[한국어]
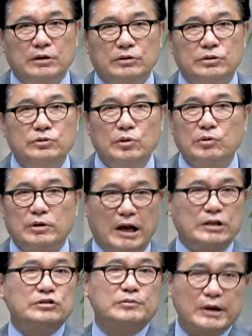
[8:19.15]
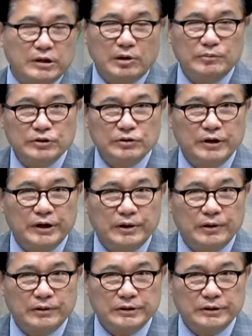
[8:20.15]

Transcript: 그쪽으로 갈 수밖에 없는 거예요.